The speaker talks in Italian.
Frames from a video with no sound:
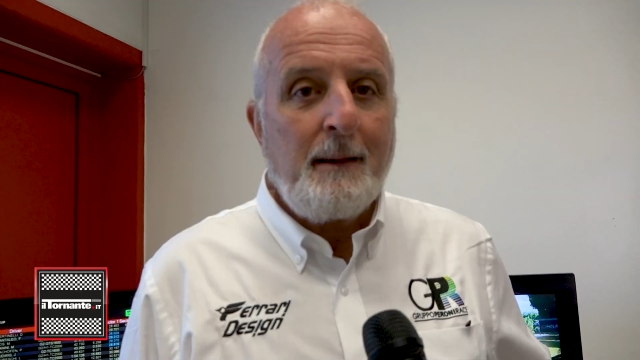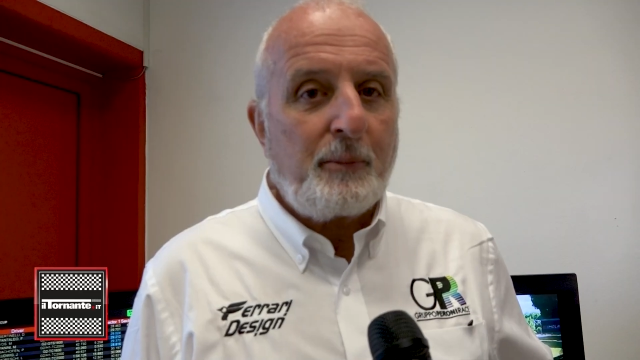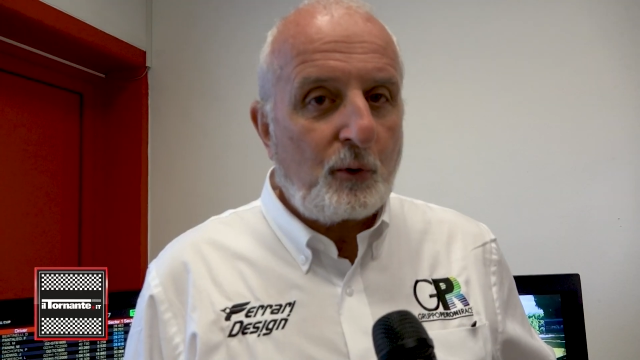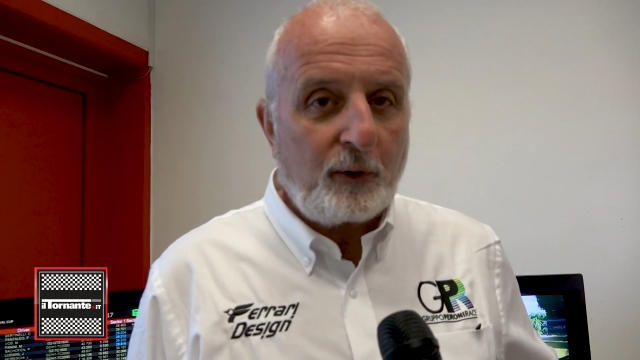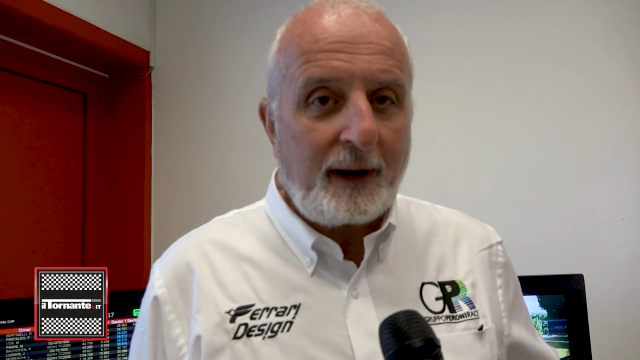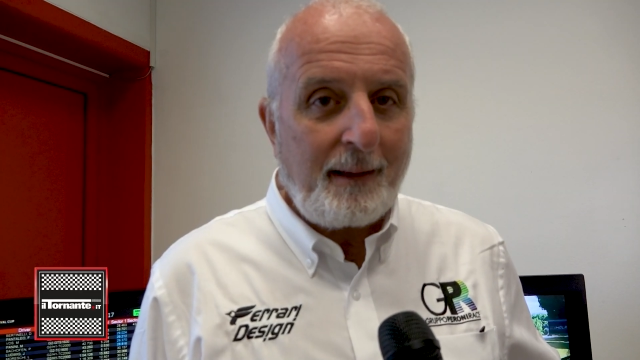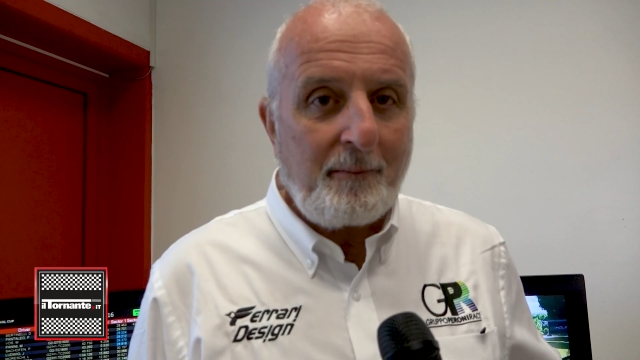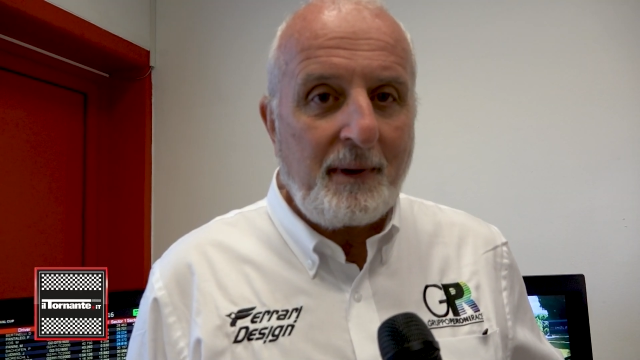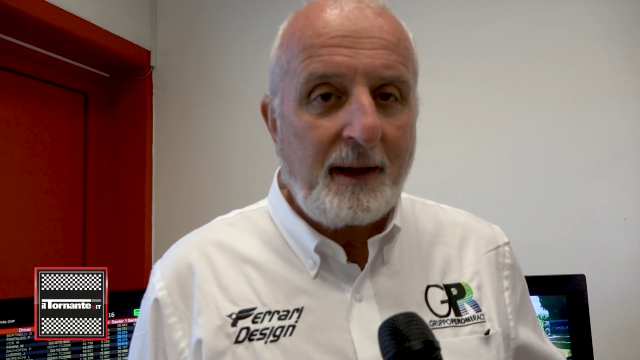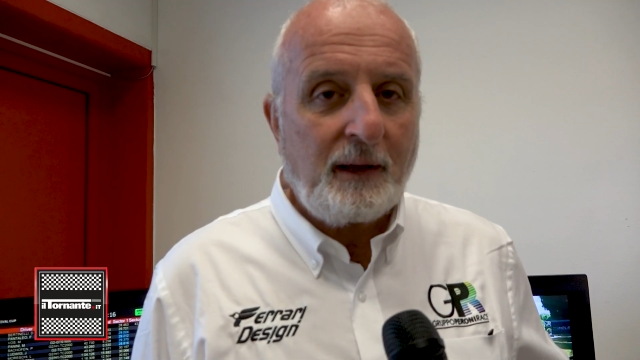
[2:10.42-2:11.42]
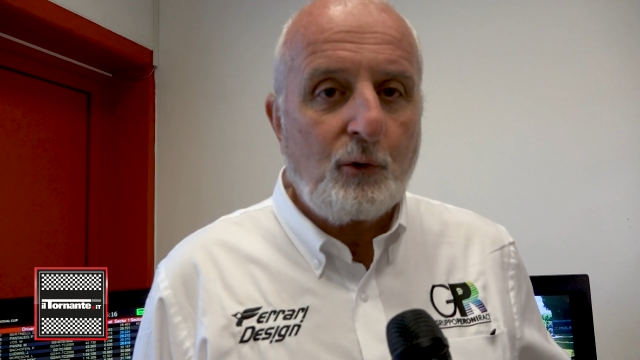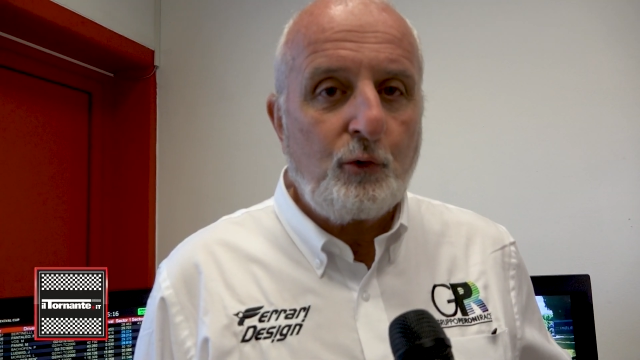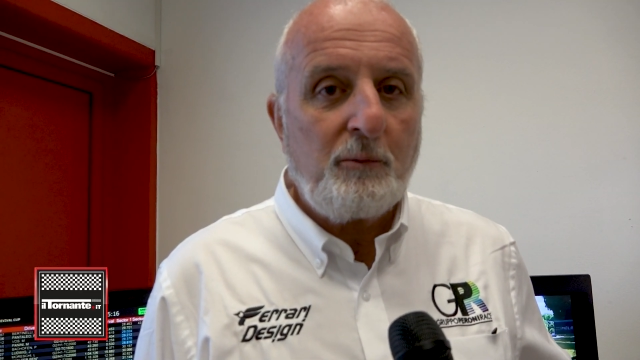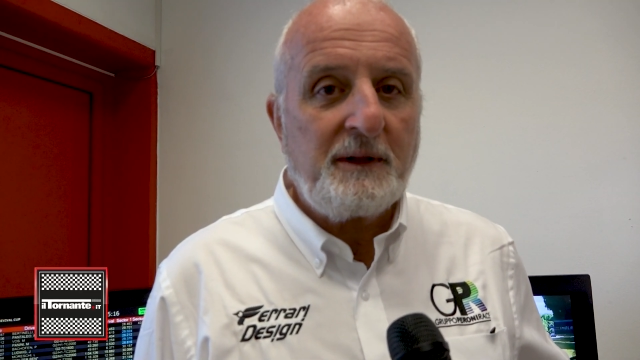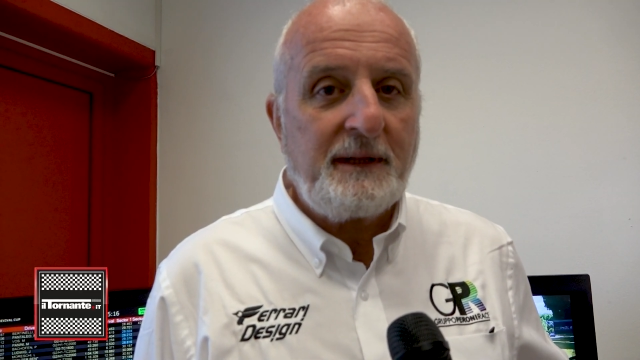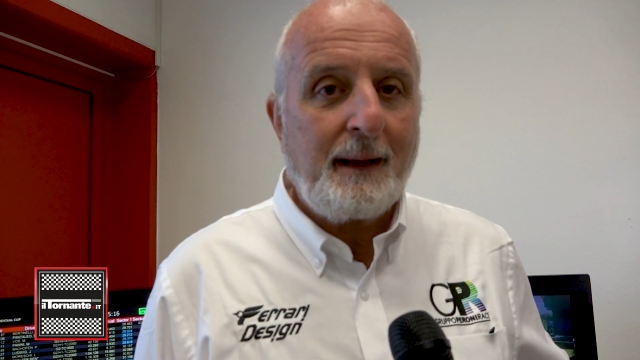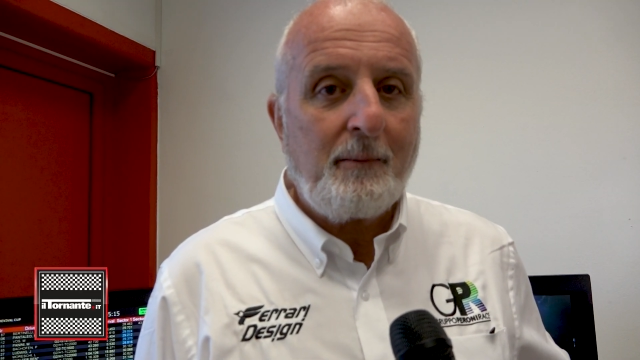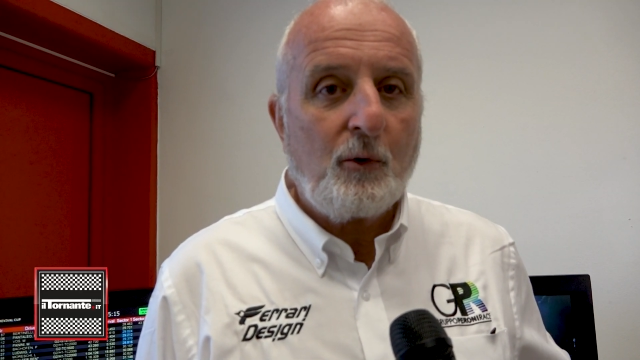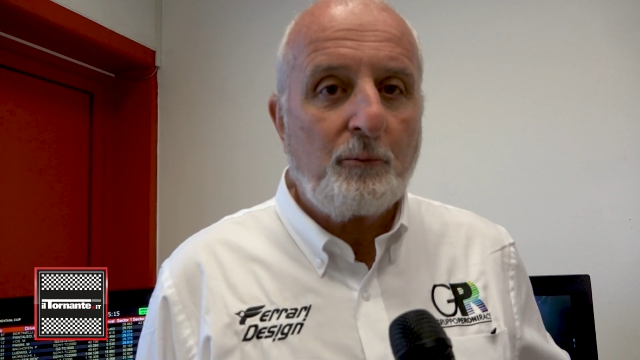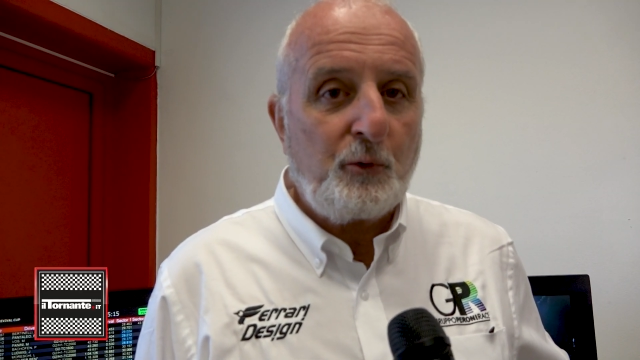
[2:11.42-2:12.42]
programma in cui
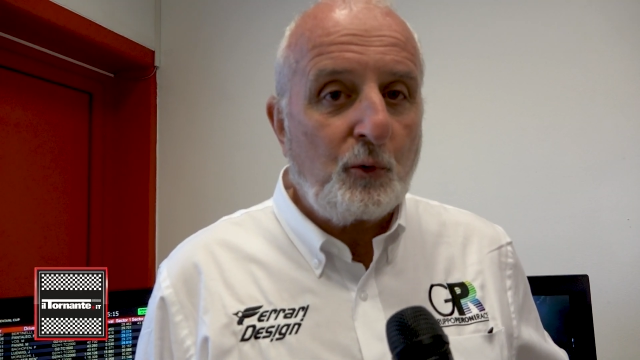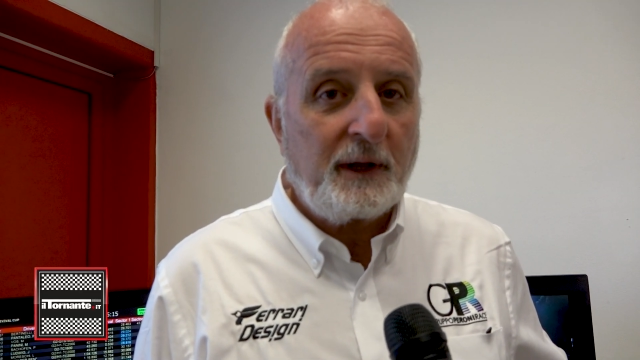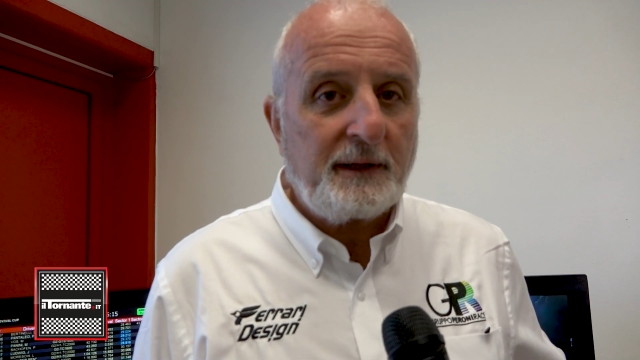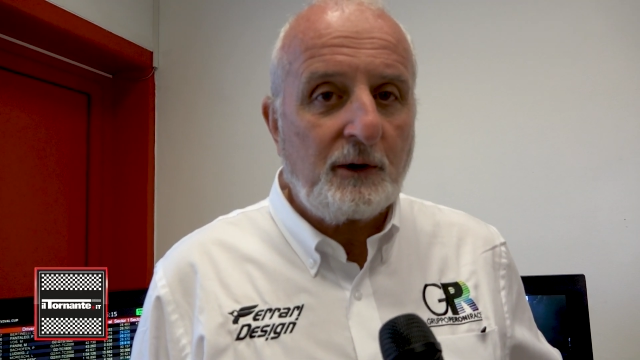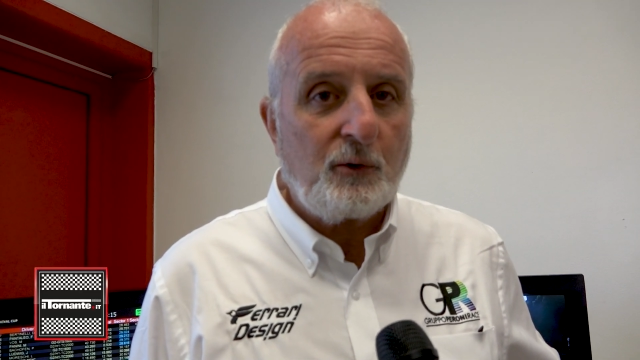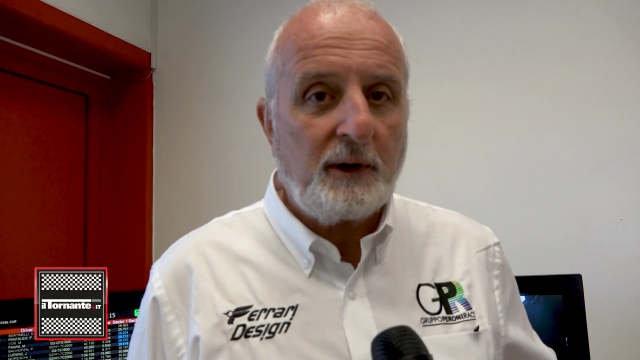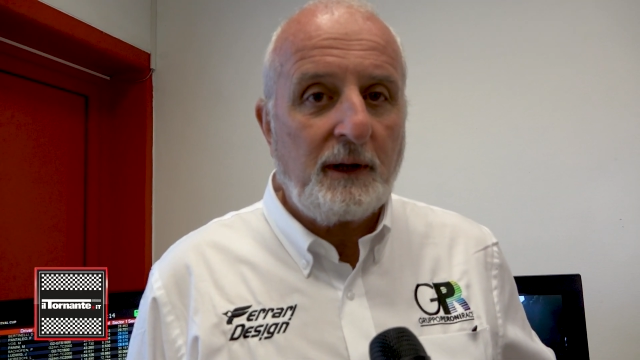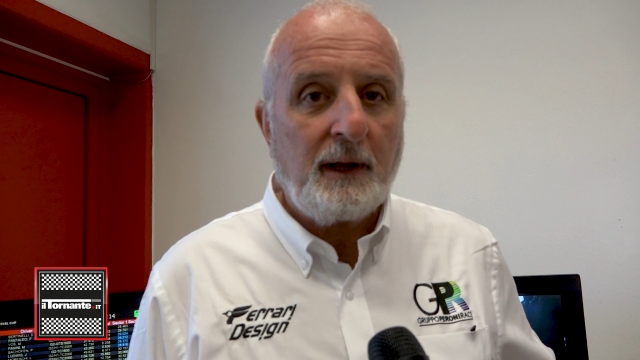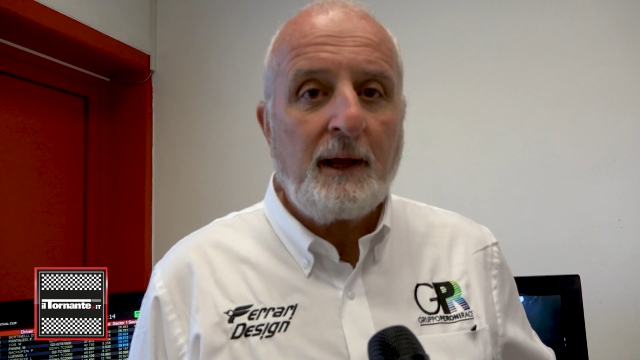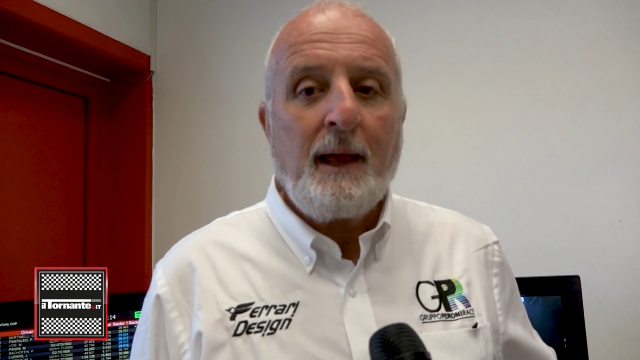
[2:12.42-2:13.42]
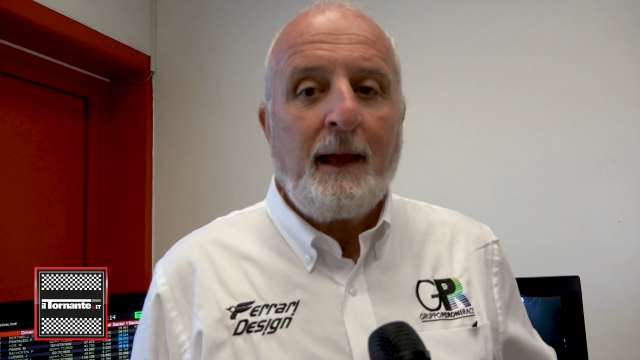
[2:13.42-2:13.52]
mettiamo più categorie